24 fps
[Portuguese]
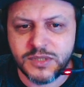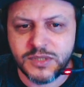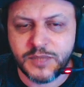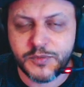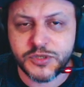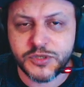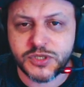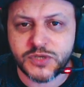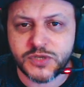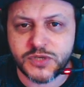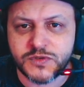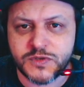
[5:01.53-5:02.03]
e
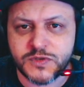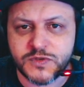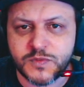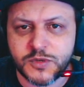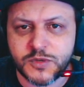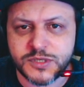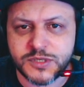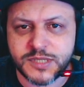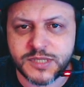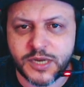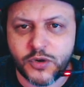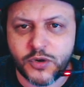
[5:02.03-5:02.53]
depois nós vamos
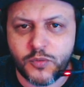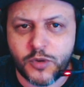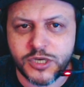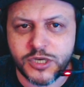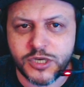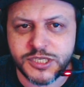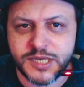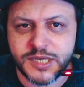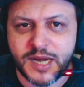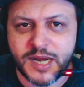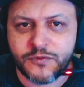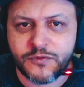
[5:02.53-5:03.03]
mostrar o
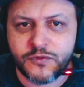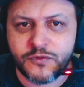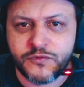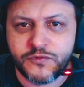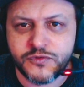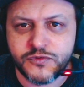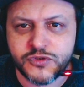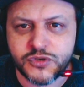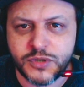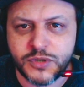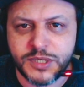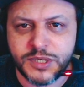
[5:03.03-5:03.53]
mod gráfico
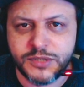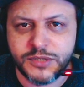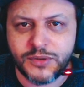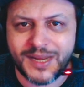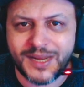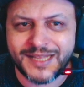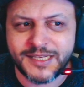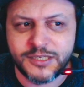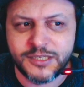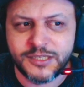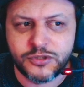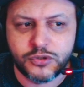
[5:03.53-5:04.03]
funcionando
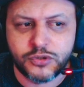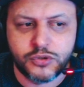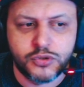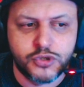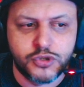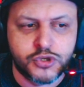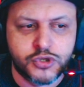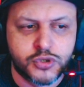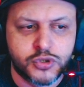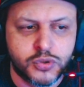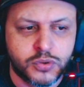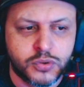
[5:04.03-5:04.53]
lá dentro
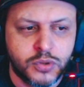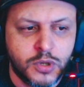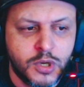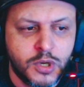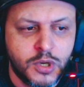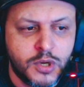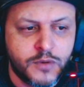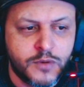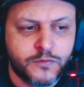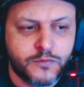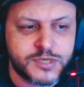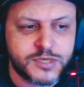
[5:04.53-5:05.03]
do jogo.
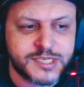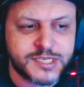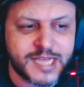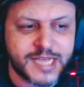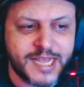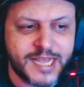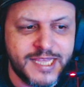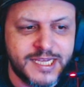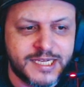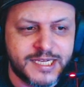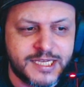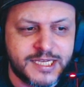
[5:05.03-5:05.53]
Vou
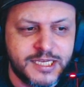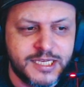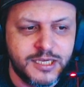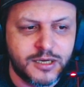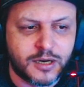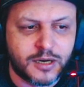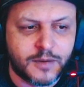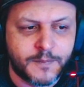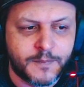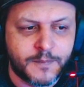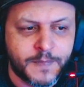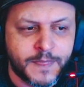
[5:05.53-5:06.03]
sair aqui,
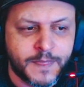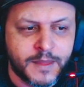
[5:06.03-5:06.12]
ó,